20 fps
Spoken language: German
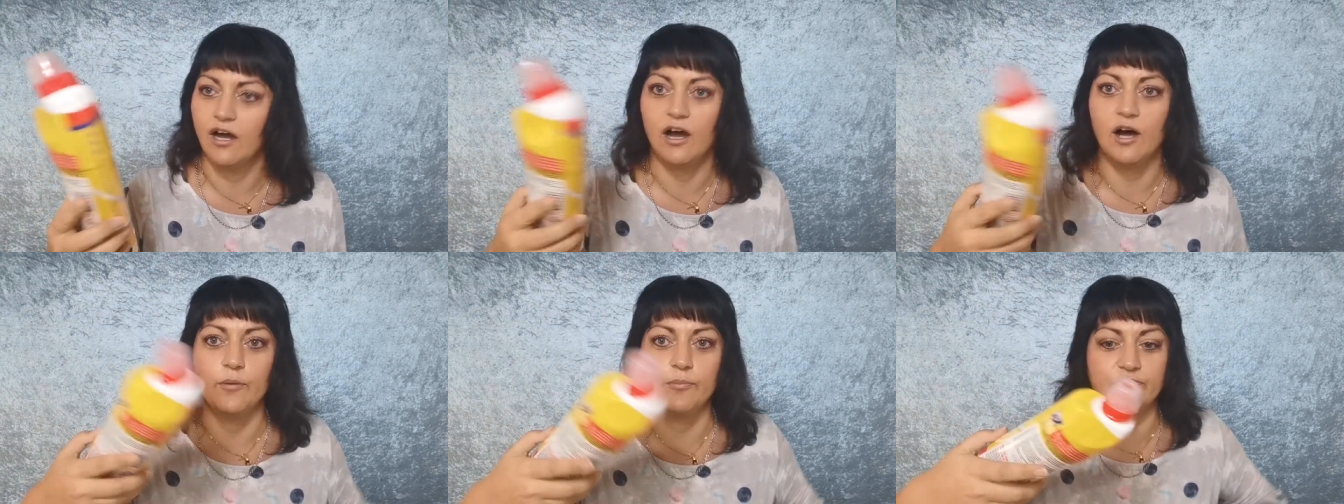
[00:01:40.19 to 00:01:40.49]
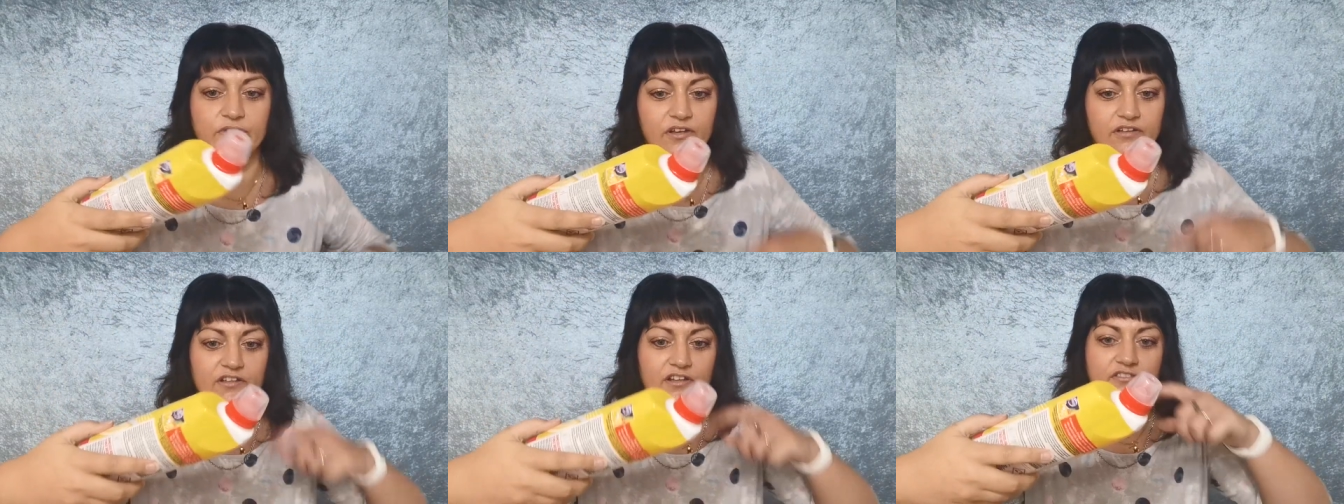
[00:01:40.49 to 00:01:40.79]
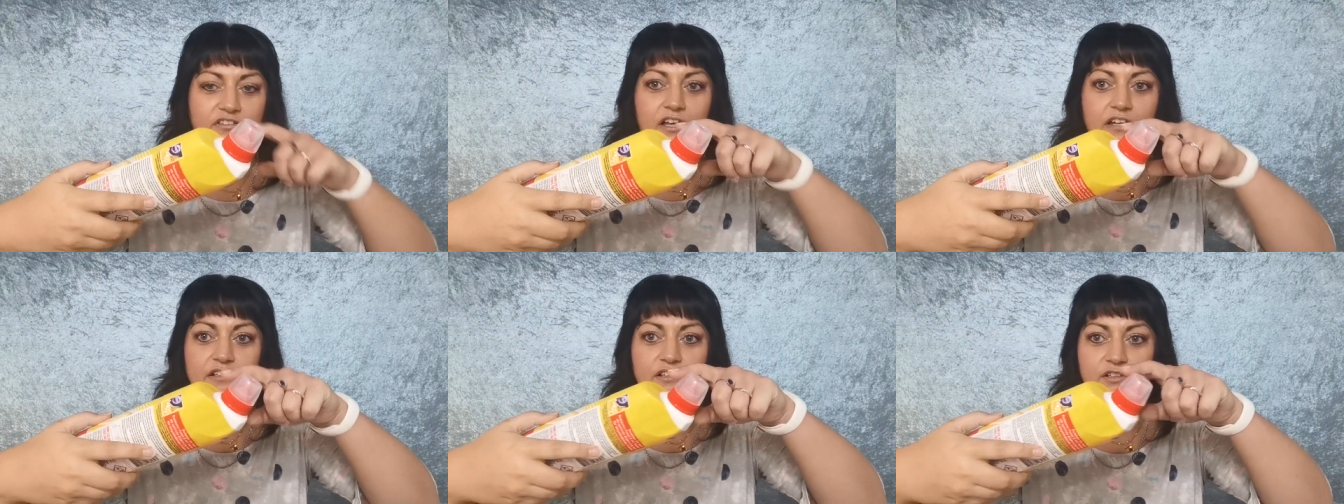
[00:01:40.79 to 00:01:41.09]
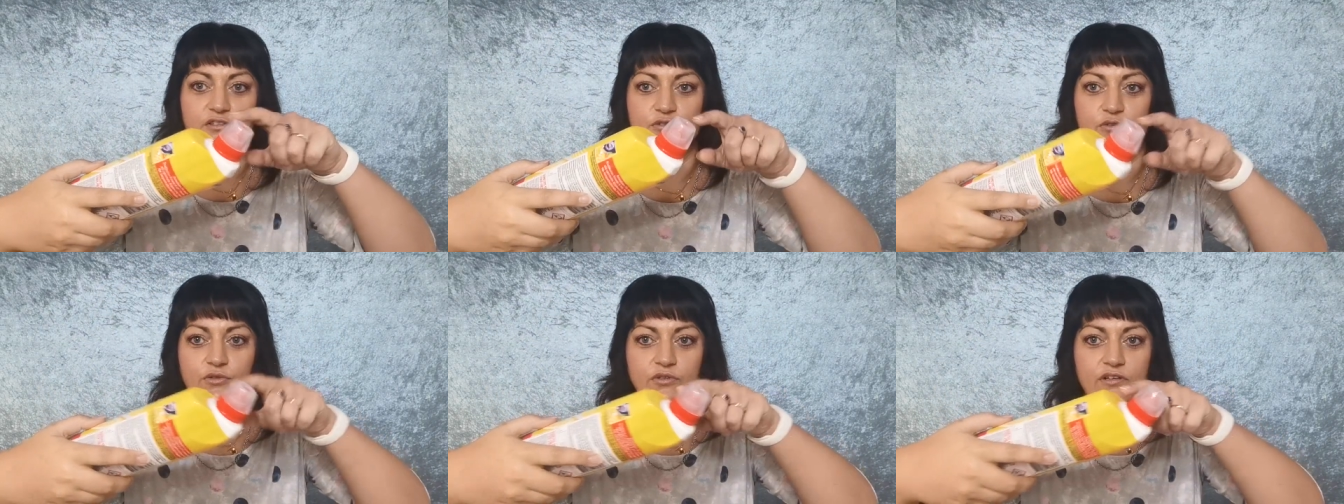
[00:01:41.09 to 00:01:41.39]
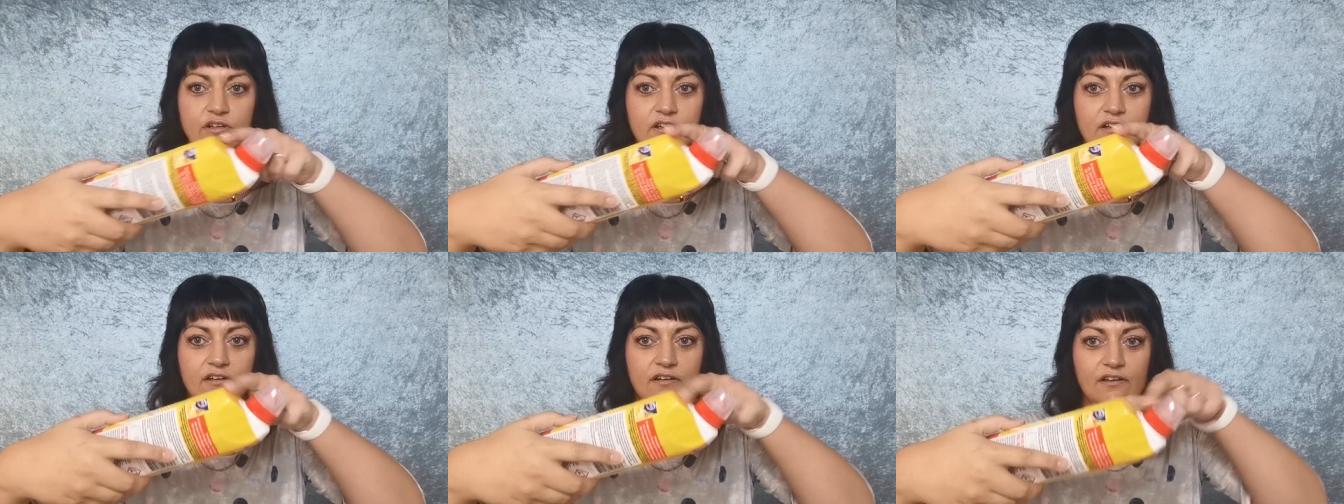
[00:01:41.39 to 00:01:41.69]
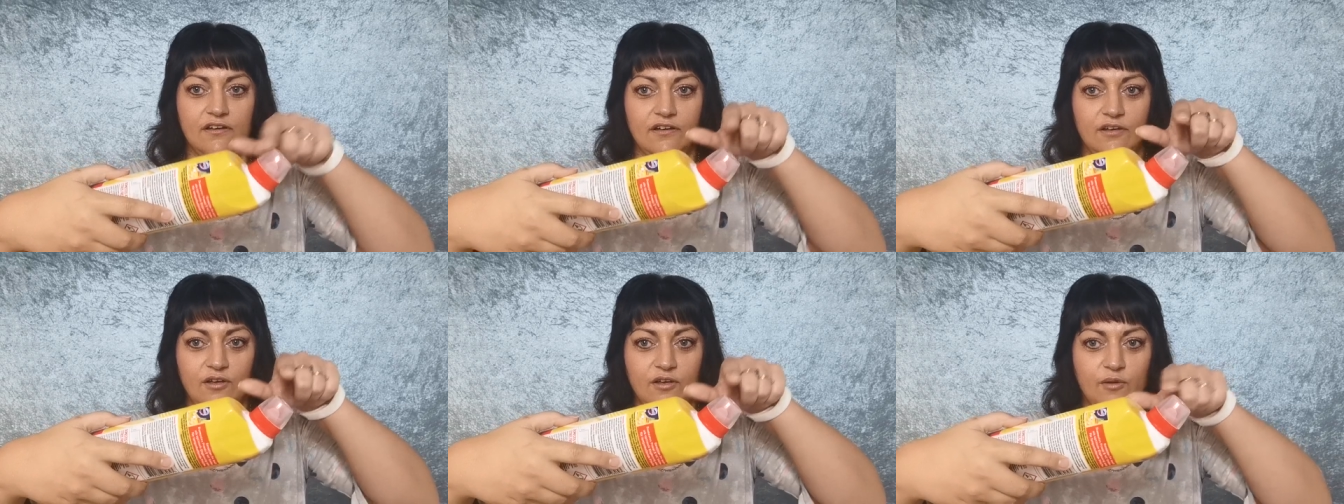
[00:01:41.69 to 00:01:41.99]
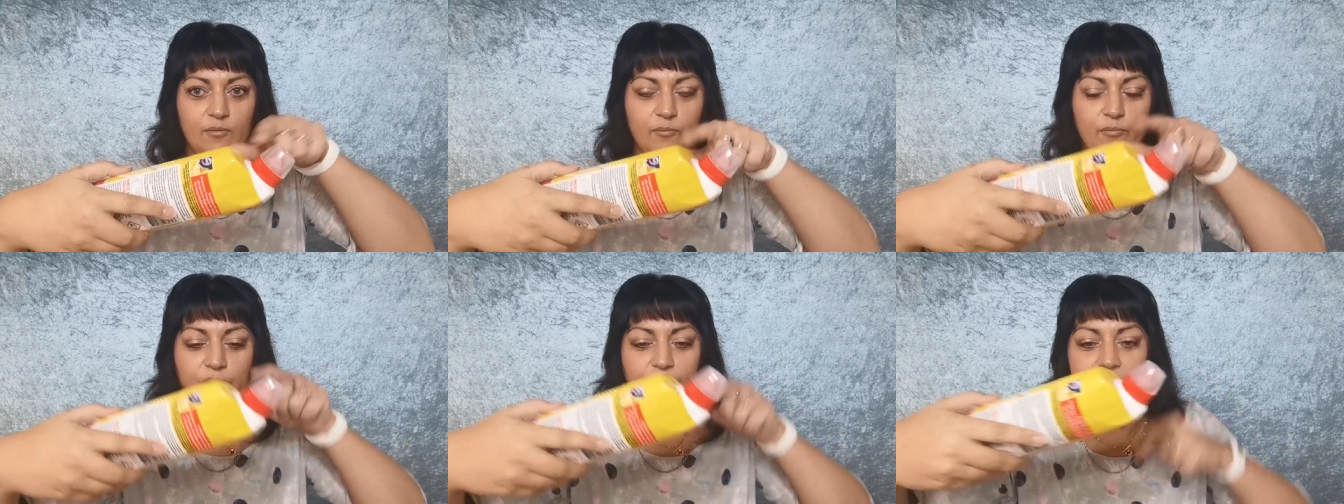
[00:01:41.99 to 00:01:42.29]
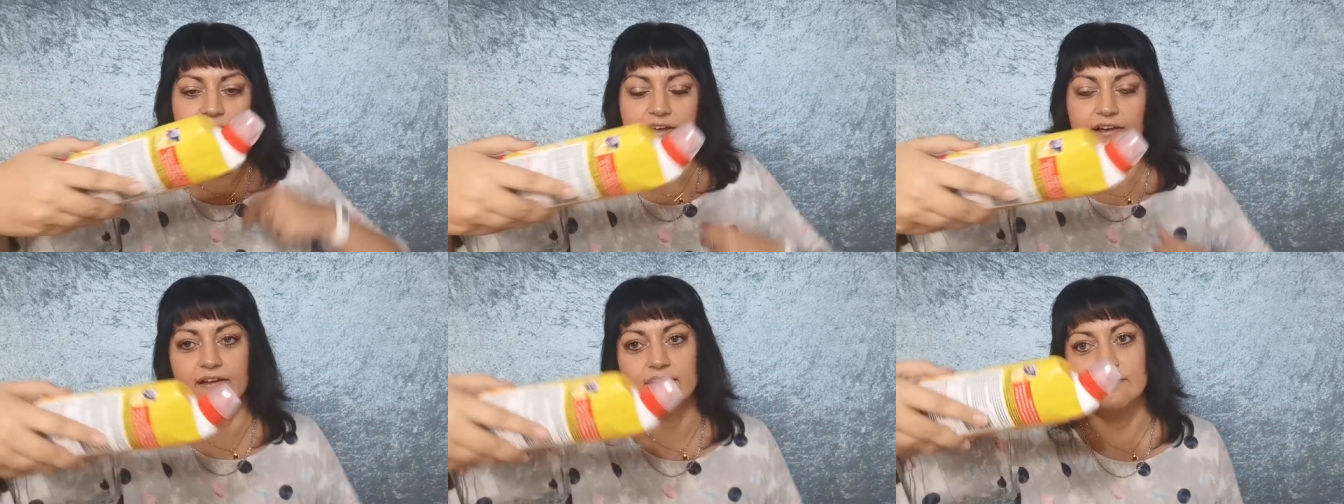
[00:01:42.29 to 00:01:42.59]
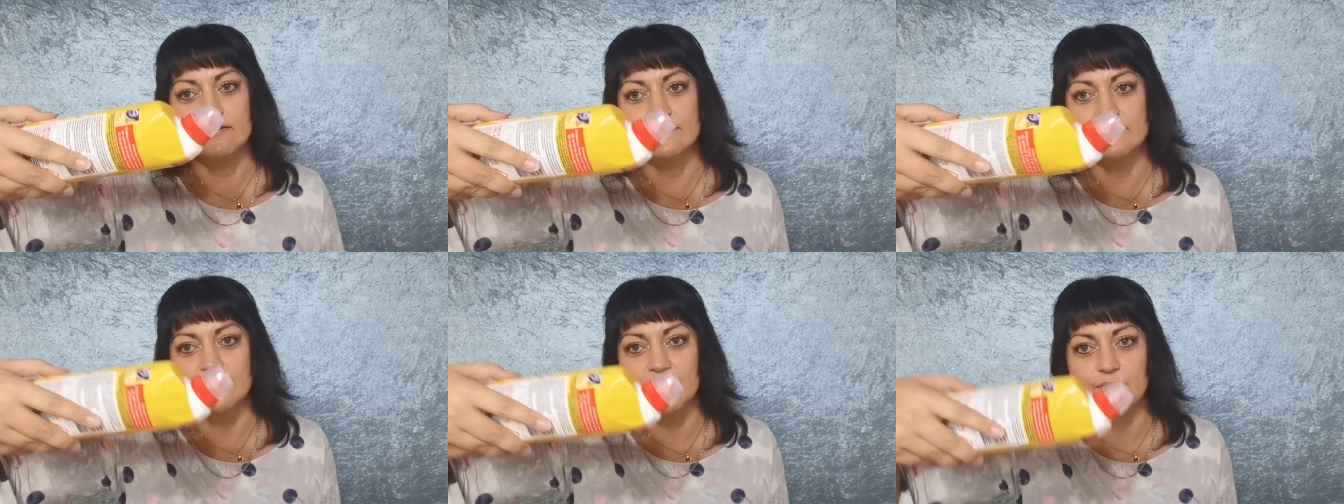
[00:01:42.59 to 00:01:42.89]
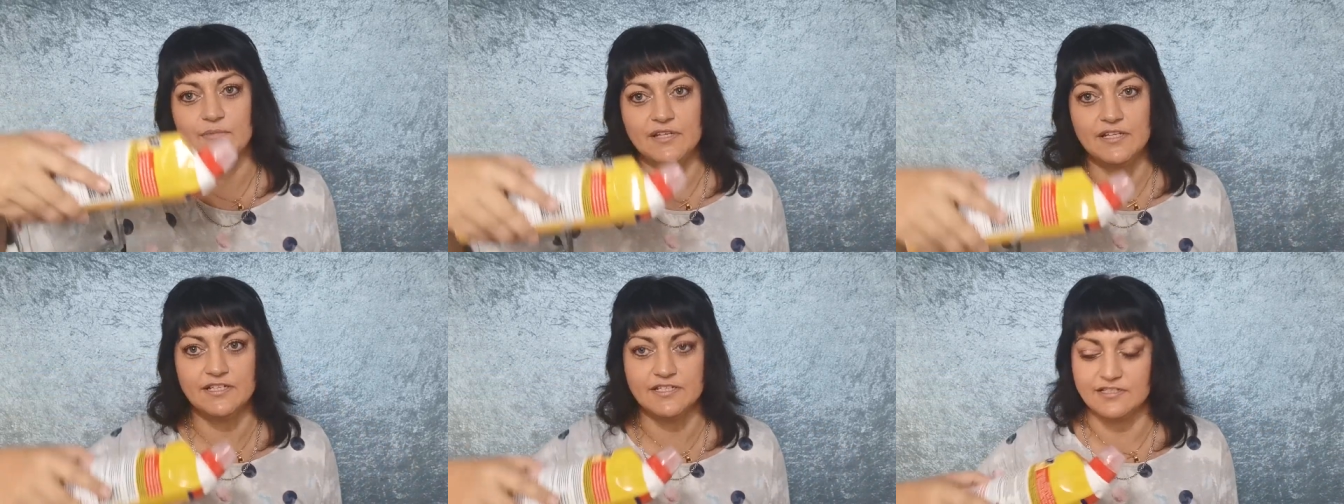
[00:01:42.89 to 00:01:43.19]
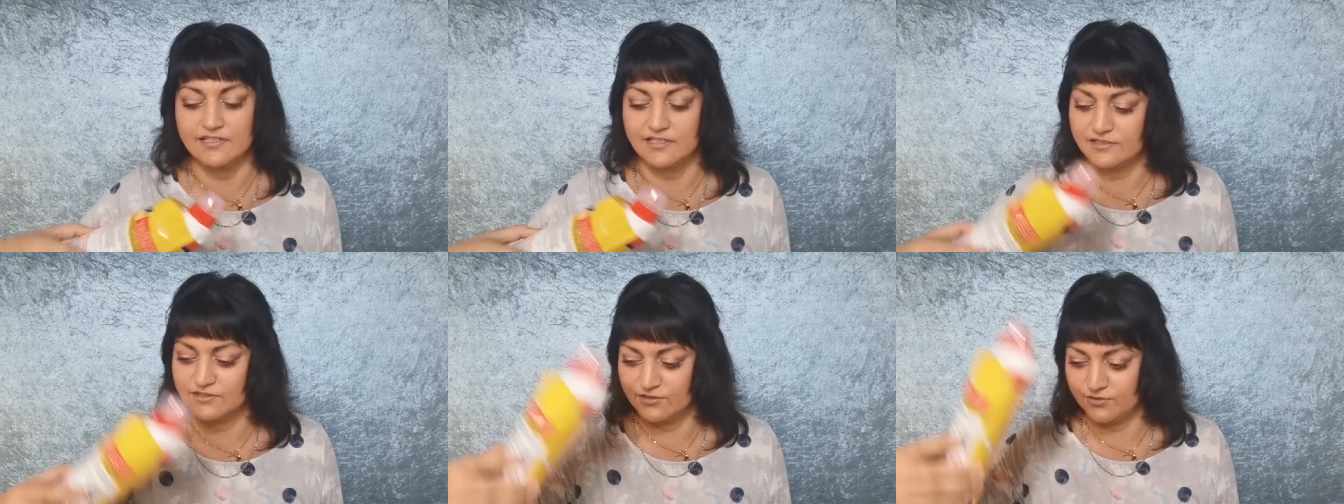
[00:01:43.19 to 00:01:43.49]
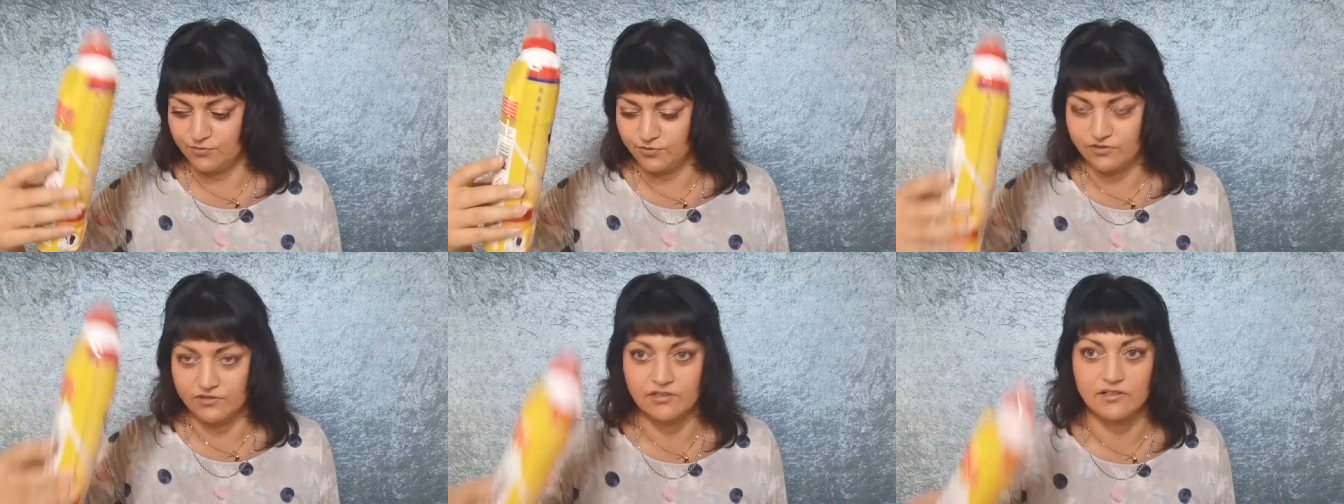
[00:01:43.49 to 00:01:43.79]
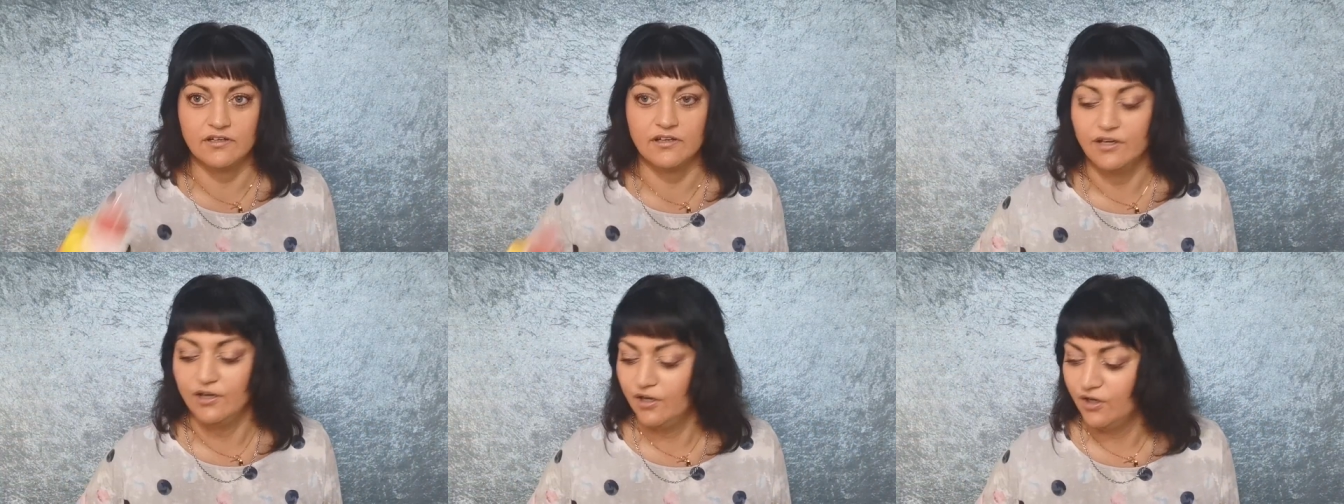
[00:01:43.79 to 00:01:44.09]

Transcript: Hauptsache, das hat hier so eine Beuge, damit ich das gut